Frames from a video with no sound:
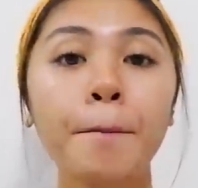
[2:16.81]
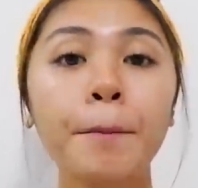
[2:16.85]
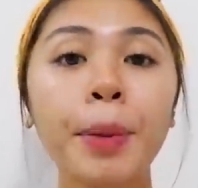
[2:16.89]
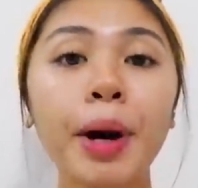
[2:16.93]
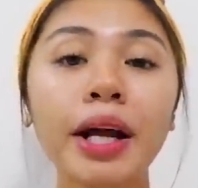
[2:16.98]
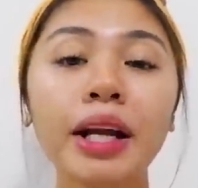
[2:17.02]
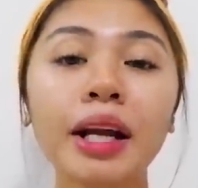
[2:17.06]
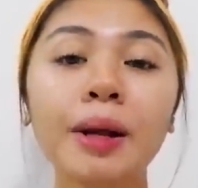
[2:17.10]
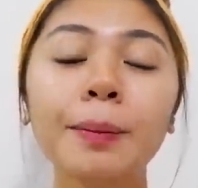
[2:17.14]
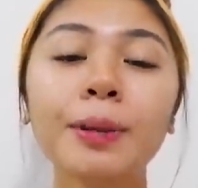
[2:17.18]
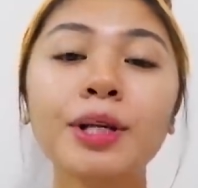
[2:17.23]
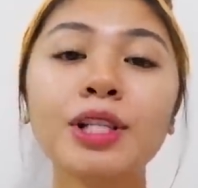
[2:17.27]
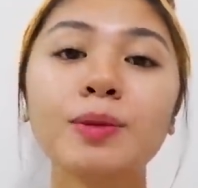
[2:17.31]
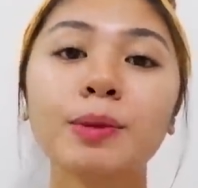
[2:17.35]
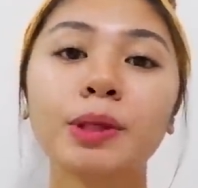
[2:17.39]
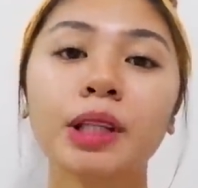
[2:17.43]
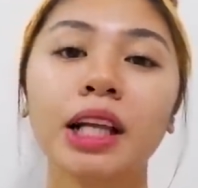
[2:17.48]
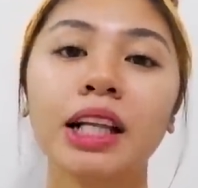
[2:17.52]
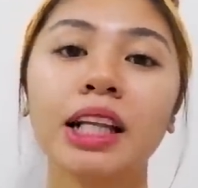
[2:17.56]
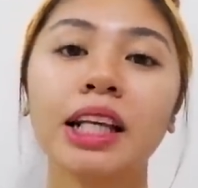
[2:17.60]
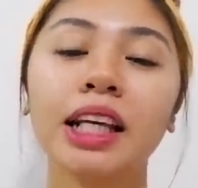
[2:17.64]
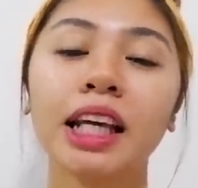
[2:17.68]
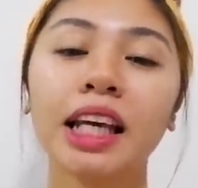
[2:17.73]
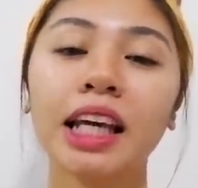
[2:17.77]
para mas
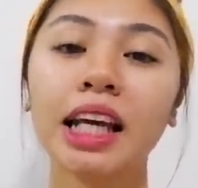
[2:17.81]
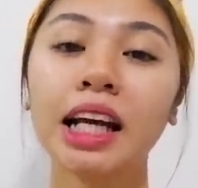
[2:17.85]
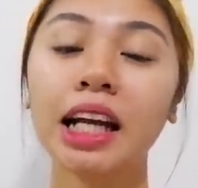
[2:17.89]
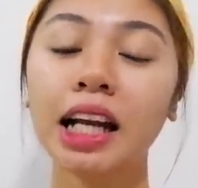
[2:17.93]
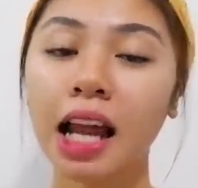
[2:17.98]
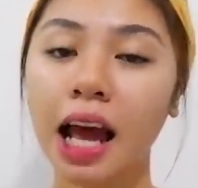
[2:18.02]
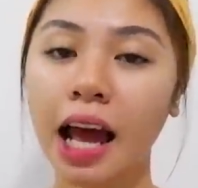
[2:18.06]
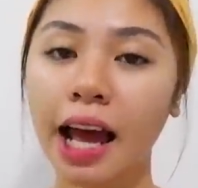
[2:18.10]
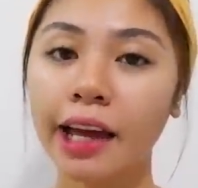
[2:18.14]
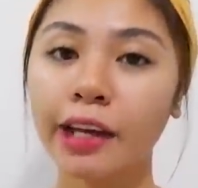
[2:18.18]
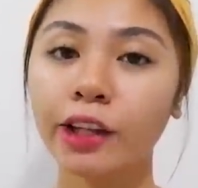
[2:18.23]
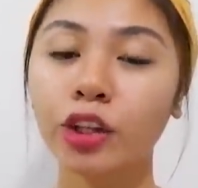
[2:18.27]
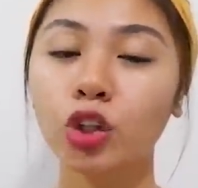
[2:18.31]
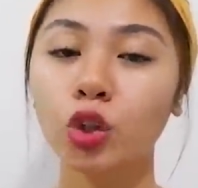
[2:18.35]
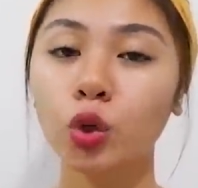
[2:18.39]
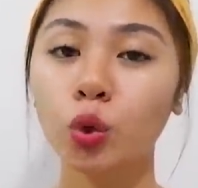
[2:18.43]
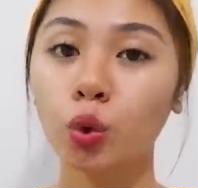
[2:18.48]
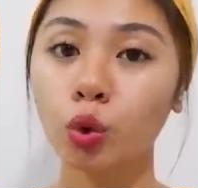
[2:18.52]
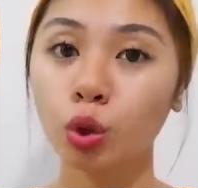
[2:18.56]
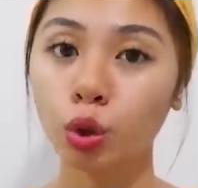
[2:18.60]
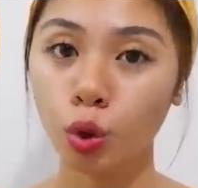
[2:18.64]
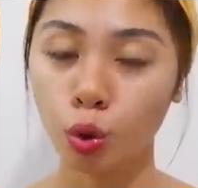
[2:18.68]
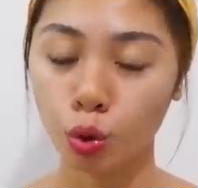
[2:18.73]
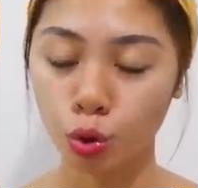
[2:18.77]
madaling i-glide
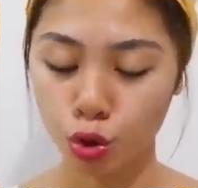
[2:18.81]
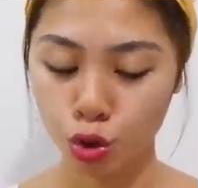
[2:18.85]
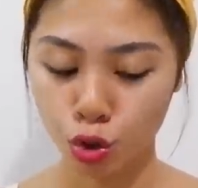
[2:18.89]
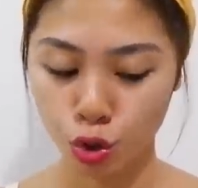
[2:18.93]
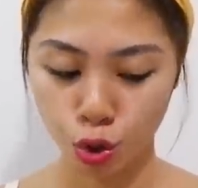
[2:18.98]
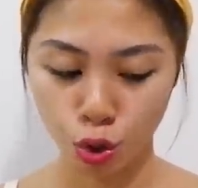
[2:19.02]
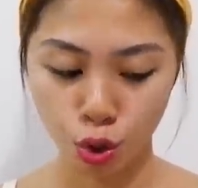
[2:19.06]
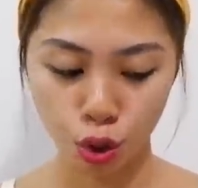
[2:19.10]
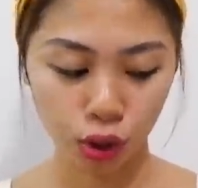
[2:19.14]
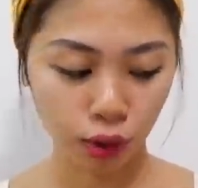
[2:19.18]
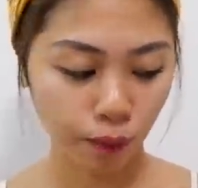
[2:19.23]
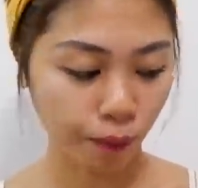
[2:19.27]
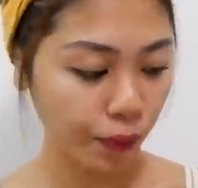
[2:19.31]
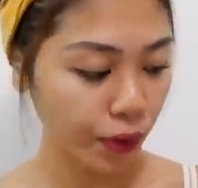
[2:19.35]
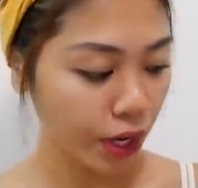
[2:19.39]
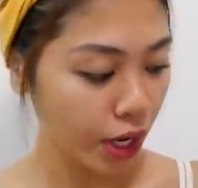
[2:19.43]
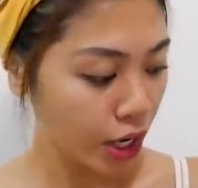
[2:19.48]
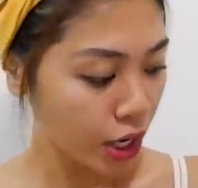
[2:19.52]
yung lotion.